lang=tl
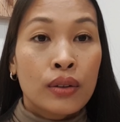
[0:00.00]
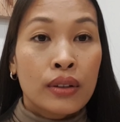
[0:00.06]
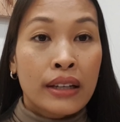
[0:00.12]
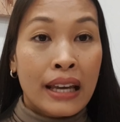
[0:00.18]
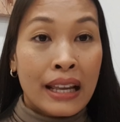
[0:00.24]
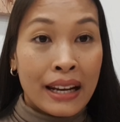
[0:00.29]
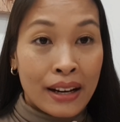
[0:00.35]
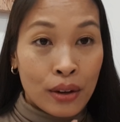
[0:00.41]

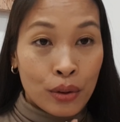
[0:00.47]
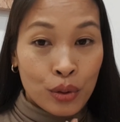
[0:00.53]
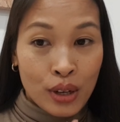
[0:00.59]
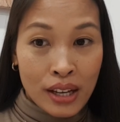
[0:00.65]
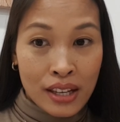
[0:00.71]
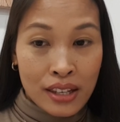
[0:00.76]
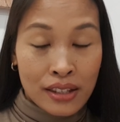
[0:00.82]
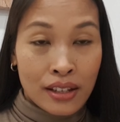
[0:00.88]
kailan ako
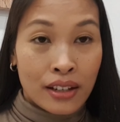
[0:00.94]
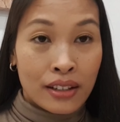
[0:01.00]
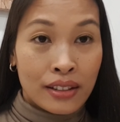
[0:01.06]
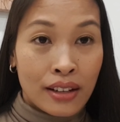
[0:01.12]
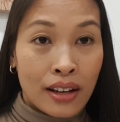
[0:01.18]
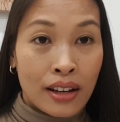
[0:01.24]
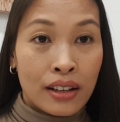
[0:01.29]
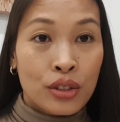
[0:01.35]
nag-start
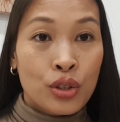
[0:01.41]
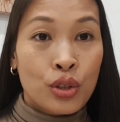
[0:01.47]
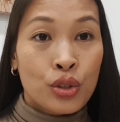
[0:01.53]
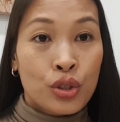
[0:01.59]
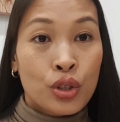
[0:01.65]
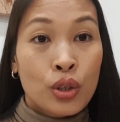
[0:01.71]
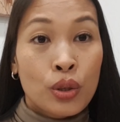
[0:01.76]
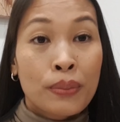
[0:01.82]

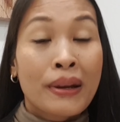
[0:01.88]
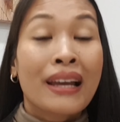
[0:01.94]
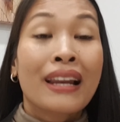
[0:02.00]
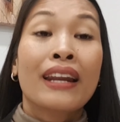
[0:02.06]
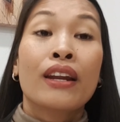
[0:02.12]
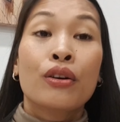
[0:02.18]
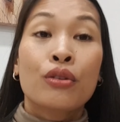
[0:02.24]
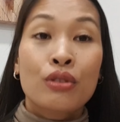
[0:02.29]
nag-YouTube,
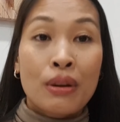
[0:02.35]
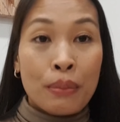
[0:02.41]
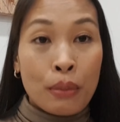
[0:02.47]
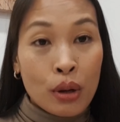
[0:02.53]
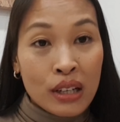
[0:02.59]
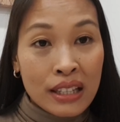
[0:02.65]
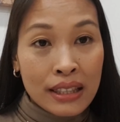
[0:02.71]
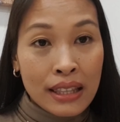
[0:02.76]
kailan ako
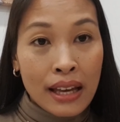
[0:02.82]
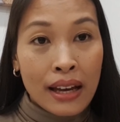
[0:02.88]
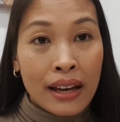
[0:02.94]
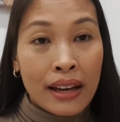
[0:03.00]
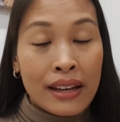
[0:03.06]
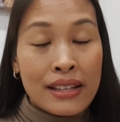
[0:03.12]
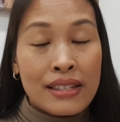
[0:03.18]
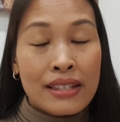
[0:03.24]

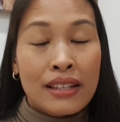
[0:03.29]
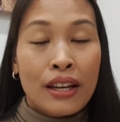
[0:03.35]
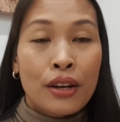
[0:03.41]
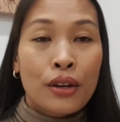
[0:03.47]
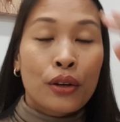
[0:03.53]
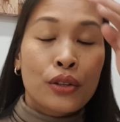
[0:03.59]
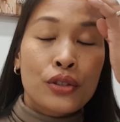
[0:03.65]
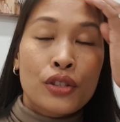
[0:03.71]
na-monetize,
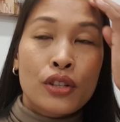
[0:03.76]
ganon.